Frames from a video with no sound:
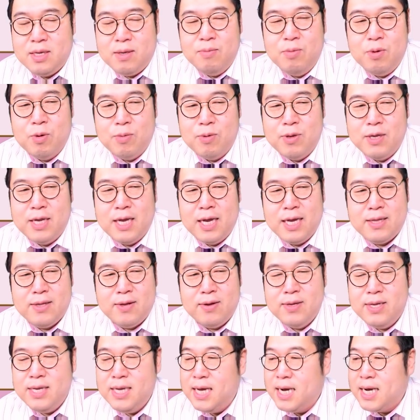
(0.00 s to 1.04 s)
김용민이
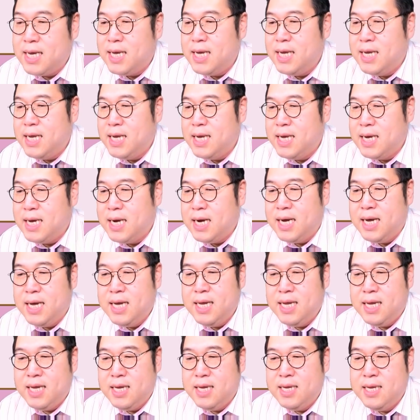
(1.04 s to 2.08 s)
했던
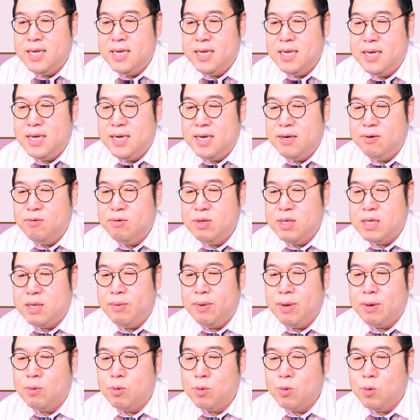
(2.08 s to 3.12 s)
이야기가 우리
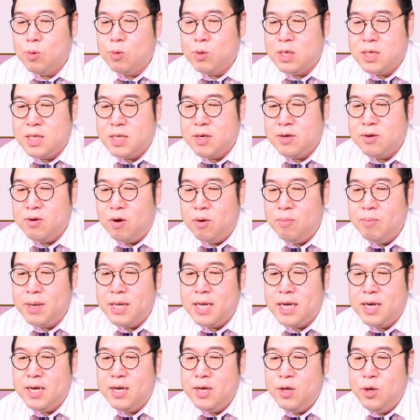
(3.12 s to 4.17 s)
사회 공동체성을
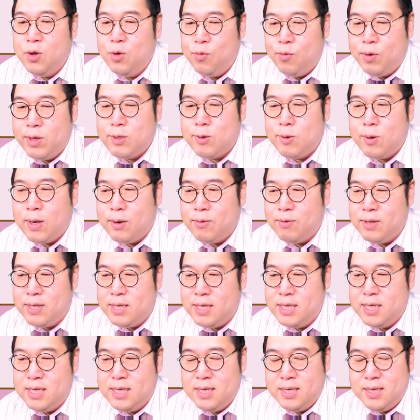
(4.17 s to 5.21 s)
얼마나 훼손하고
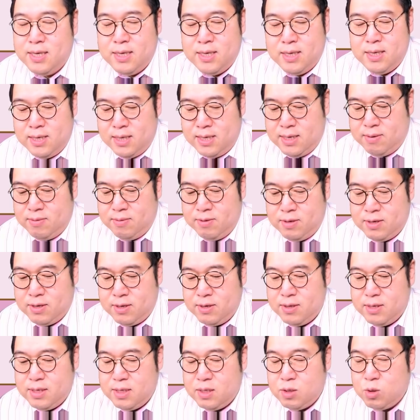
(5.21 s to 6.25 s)
있는지. 여러분,
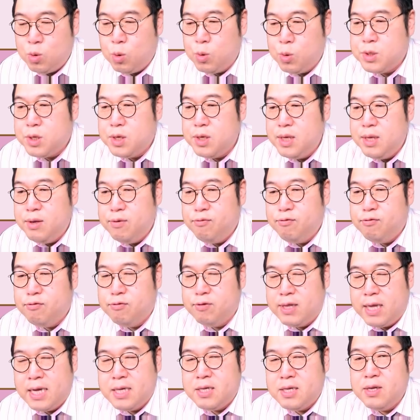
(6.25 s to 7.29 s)
저는 총선
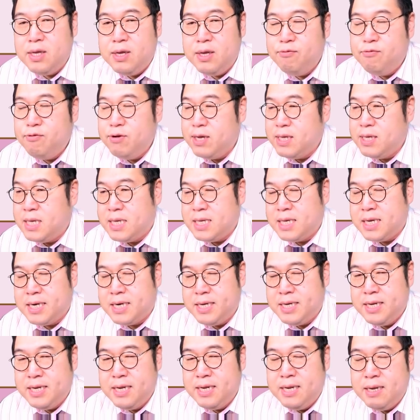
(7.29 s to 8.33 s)
이후, 대선 이후의
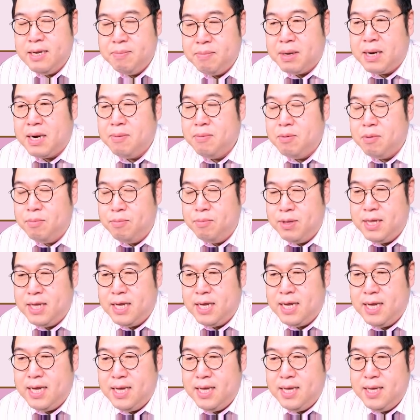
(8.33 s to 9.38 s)
세상을
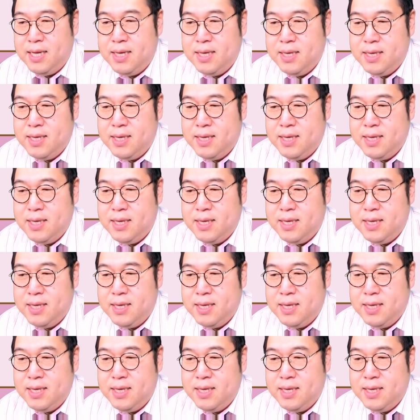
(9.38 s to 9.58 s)
바라봅니다.